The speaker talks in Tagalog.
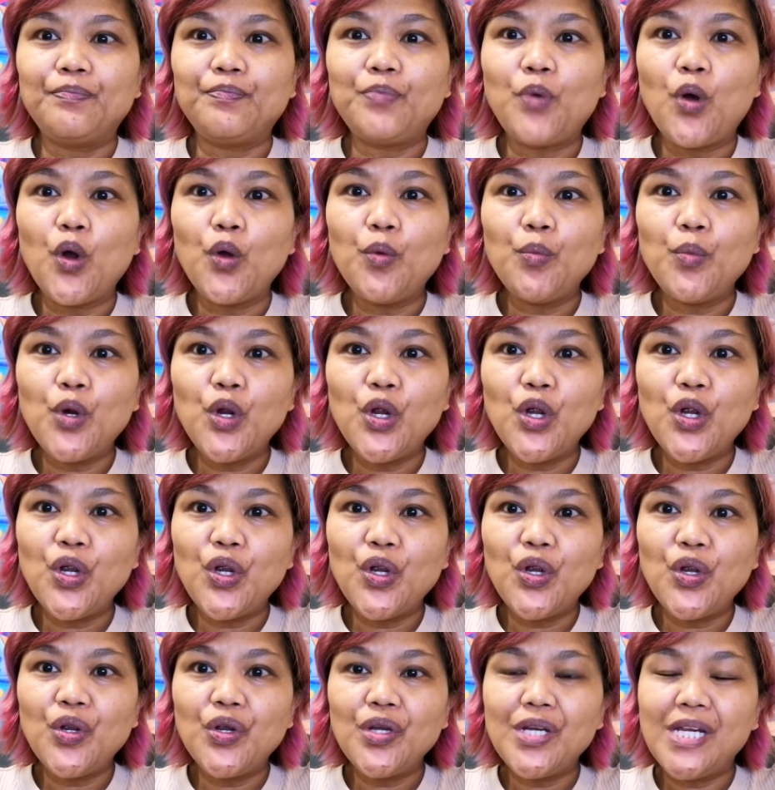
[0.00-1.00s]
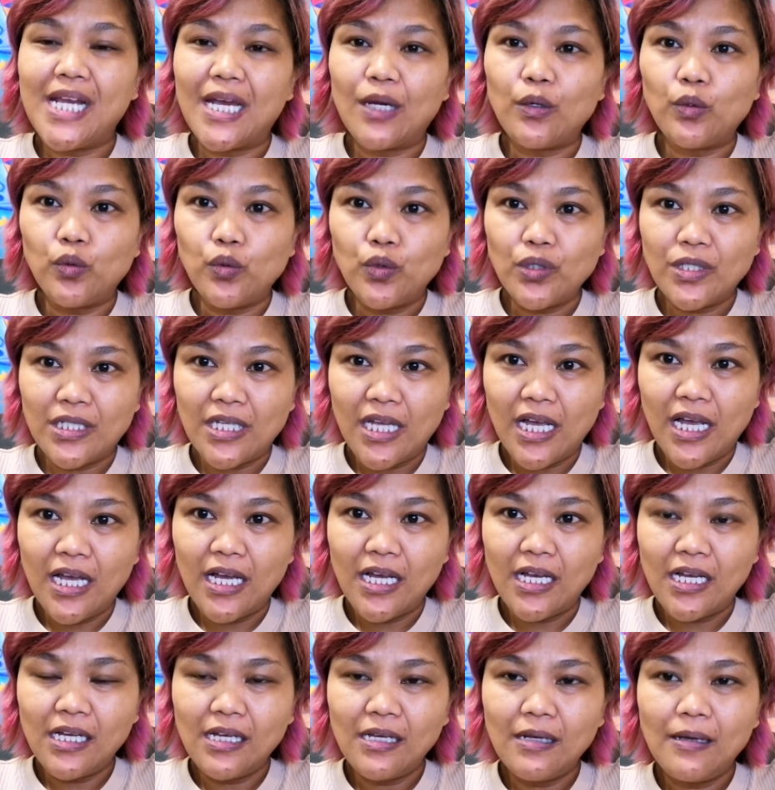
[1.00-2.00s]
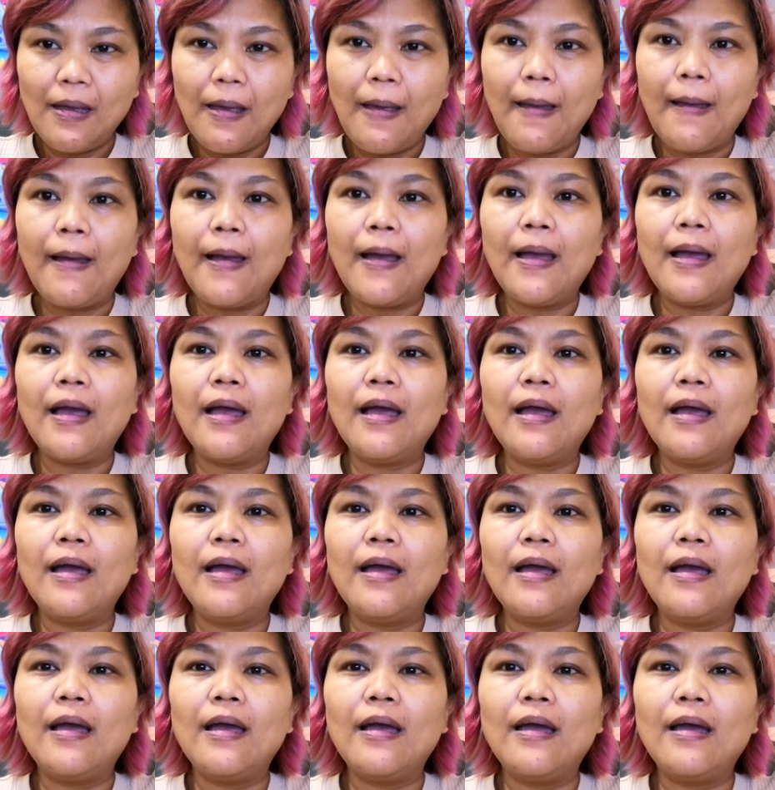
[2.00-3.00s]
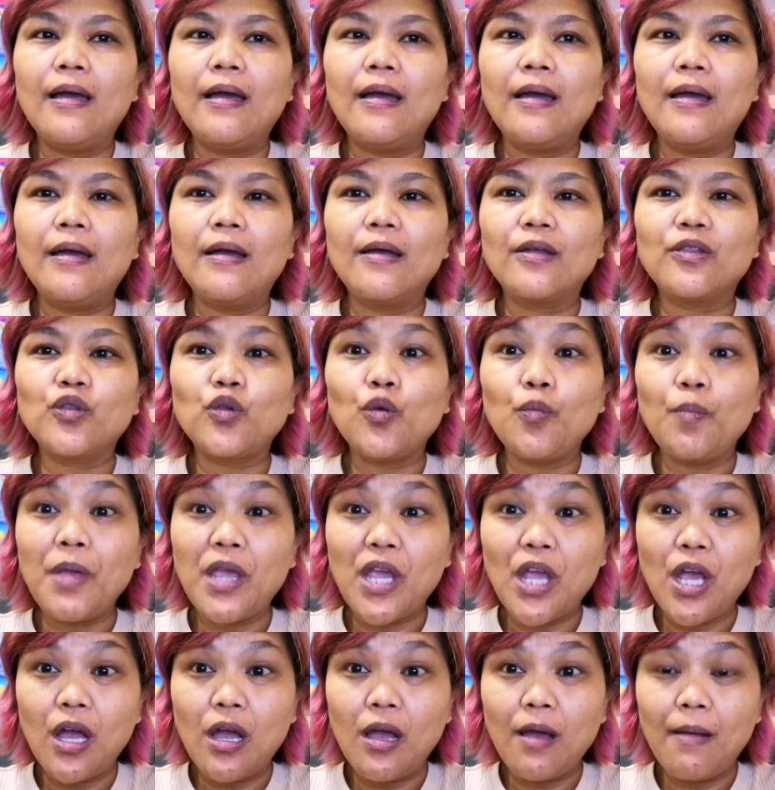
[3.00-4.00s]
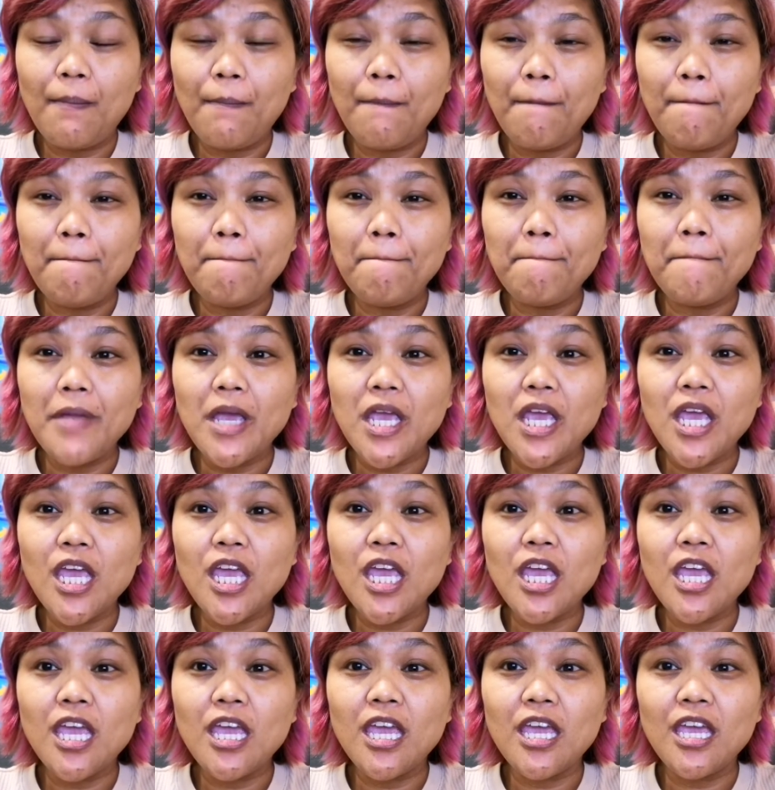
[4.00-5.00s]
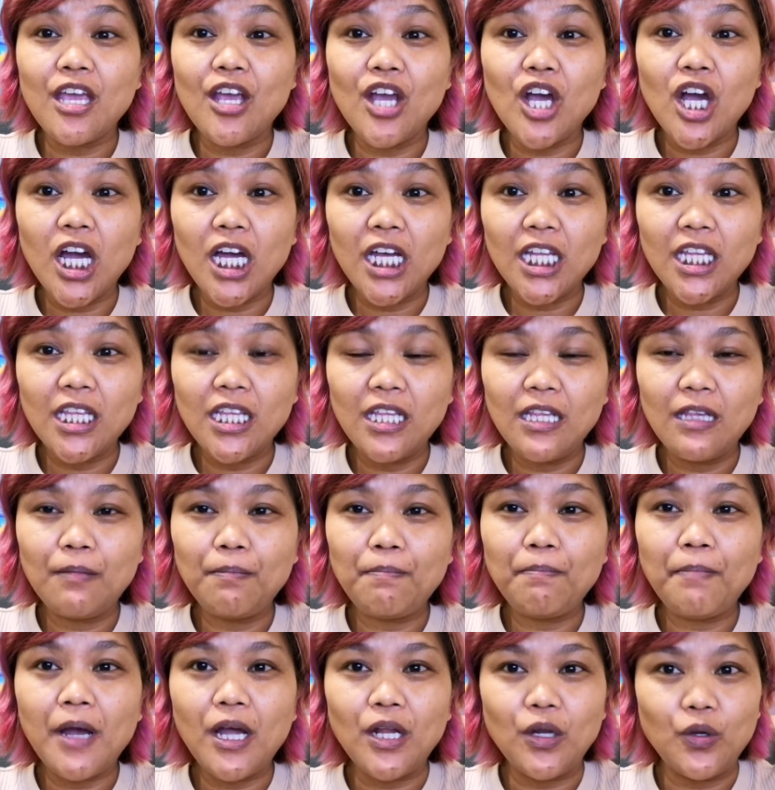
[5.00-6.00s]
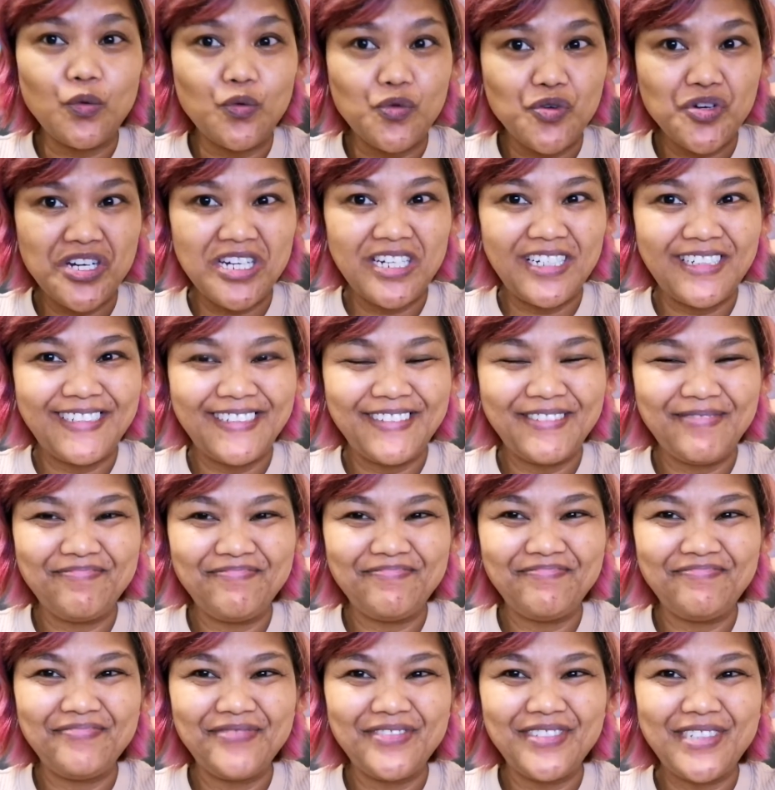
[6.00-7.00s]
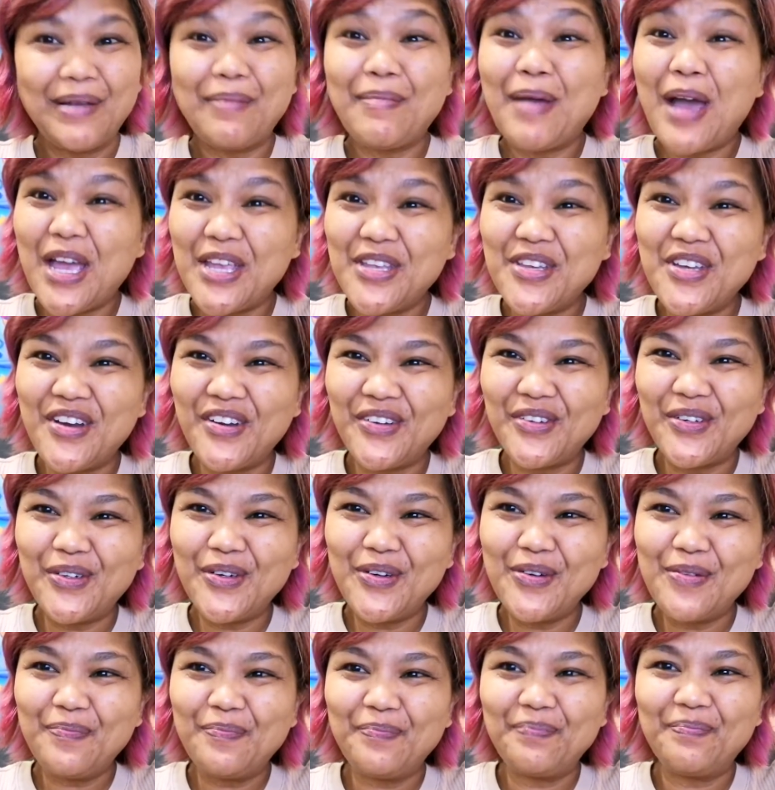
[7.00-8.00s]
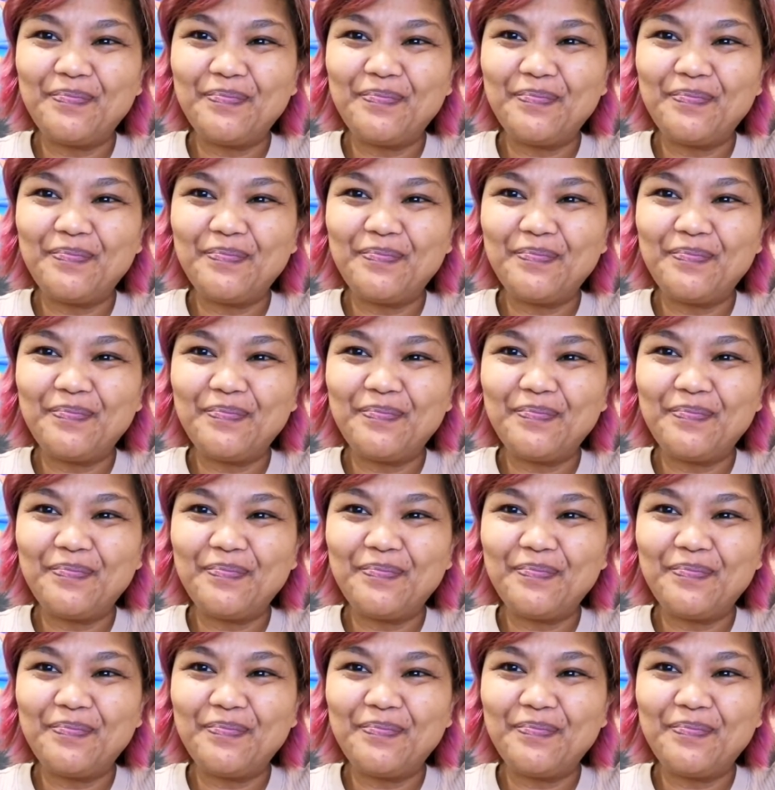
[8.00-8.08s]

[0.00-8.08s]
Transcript: former Yakuza uh, to become a God follower. Samahan niyo ako.